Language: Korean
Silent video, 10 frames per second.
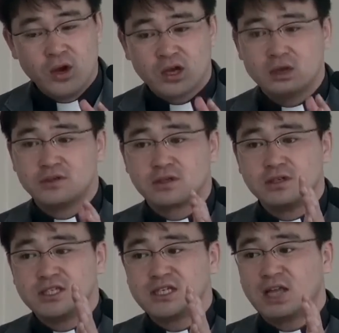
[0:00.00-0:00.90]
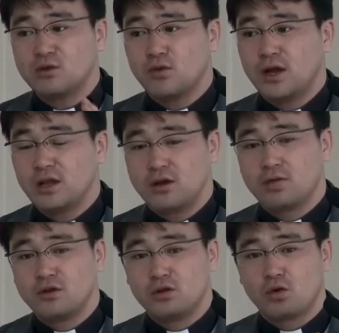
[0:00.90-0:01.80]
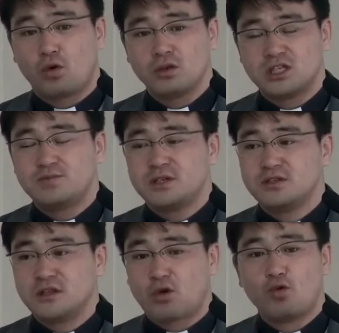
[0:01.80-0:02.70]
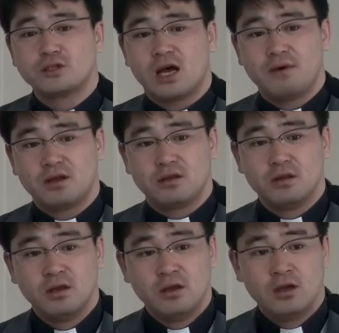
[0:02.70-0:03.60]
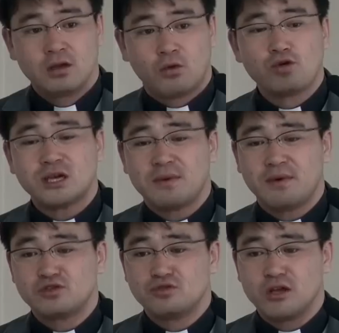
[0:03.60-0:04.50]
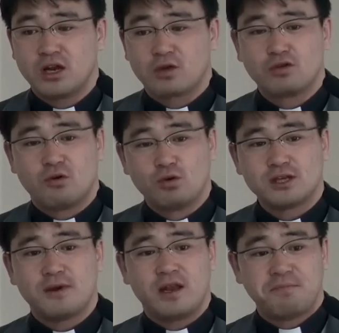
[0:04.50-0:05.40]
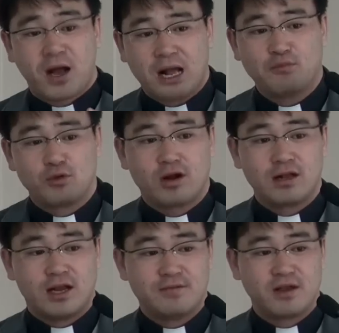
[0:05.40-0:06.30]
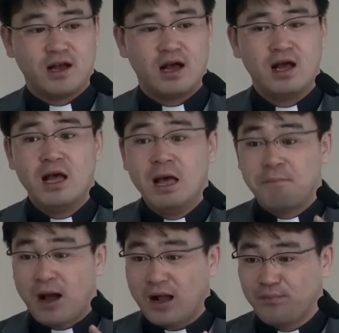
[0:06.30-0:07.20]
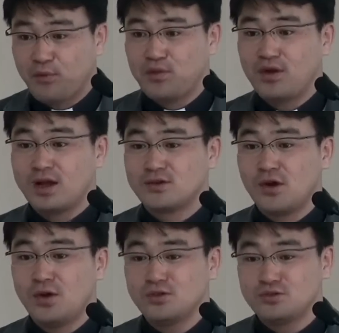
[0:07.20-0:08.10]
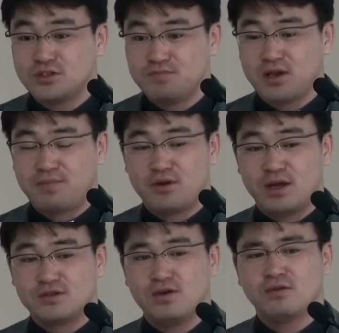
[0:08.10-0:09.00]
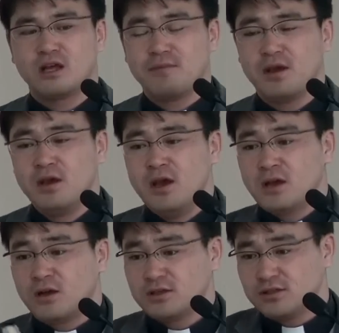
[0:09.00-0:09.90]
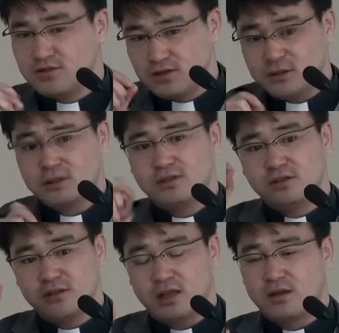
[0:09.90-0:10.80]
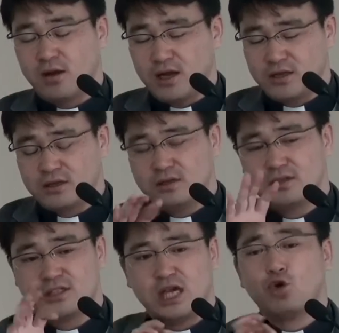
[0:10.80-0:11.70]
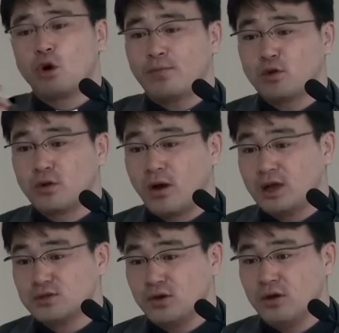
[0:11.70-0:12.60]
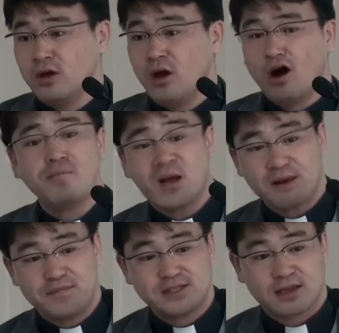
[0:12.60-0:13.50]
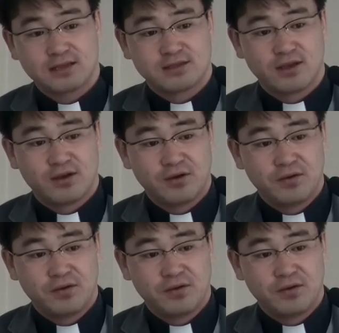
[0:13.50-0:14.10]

그러면 그 시간 동안에 여러분들도 집 짓는데 공사하면은 공사비만 주는 게 아니라 그 공사비 안에 밥값도 들어갈 거 아닙니까? 밥값도 필요하죠. 숙식비가 필요하죠. 그다음에 그 쓰는데 들어가는 그 재료값도 들어가죠. 얼마나 비쌌겠어요.